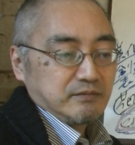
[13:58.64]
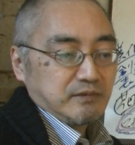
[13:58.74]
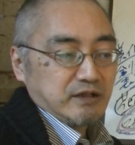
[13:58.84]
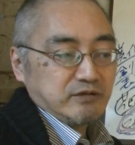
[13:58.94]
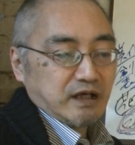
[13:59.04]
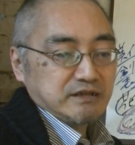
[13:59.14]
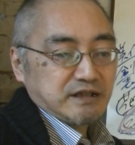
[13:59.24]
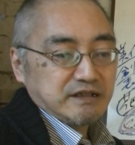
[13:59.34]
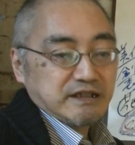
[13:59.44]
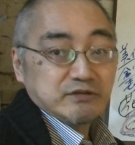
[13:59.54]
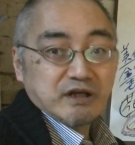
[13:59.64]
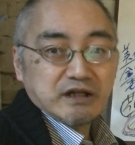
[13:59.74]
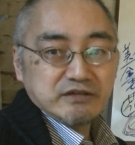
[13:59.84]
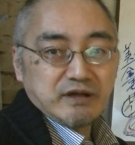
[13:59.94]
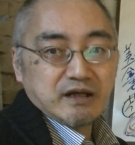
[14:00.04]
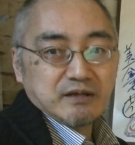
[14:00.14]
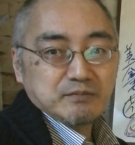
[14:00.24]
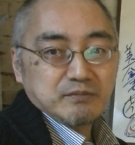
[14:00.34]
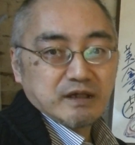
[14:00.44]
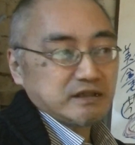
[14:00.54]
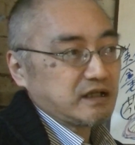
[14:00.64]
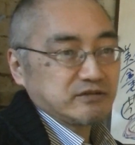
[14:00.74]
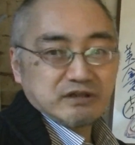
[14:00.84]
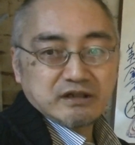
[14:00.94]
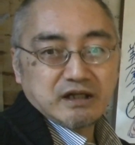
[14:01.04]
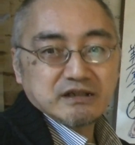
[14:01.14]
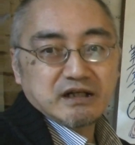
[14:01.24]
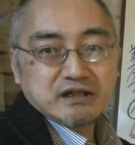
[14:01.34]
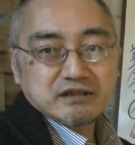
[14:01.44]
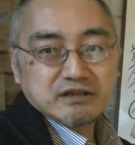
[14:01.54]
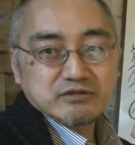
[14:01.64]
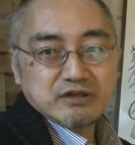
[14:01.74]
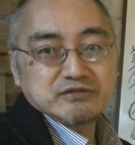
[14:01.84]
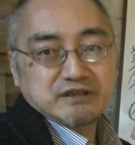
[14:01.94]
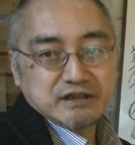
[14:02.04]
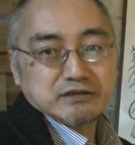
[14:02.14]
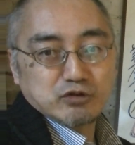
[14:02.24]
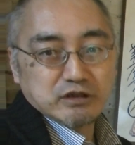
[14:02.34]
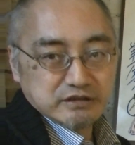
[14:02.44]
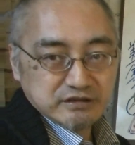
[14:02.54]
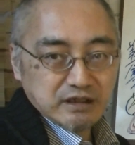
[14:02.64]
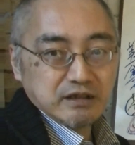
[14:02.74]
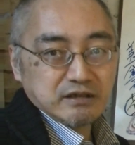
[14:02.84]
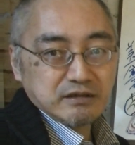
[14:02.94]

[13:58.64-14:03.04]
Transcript: まあ、あるいは反対意見の中には働くな働かなくなるんじゃないかとかですね